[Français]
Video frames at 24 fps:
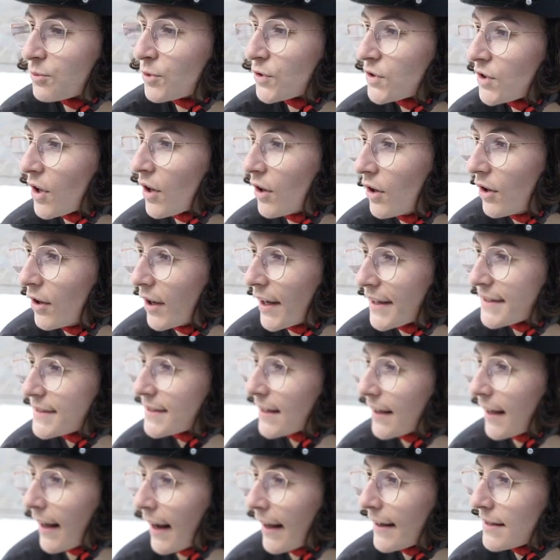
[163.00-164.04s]
me sens euh, assez
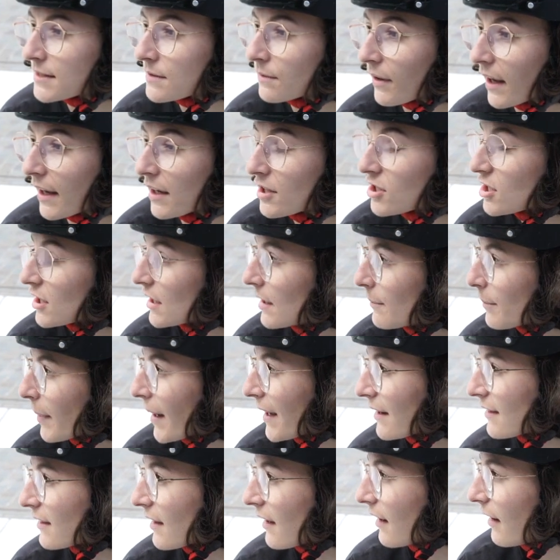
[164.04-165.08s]
classe, fraîche et
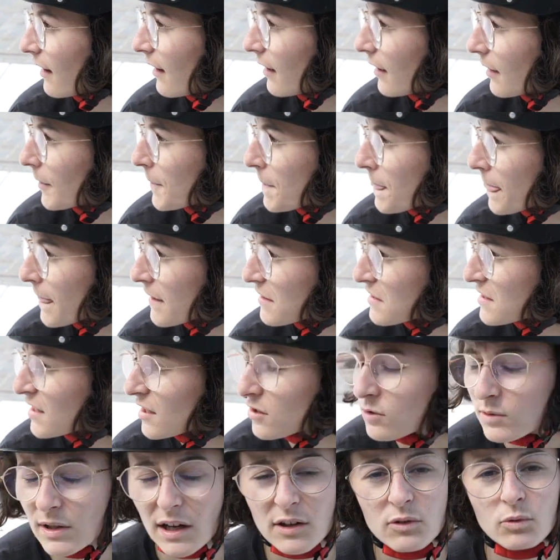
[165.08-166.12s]
prête à
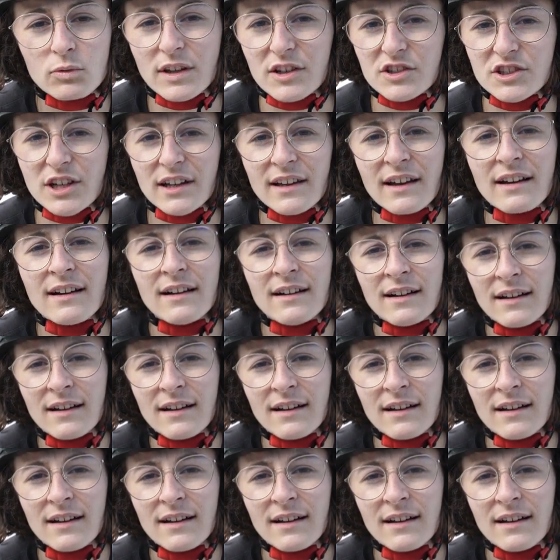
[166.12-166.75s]
séduire tout un chacun.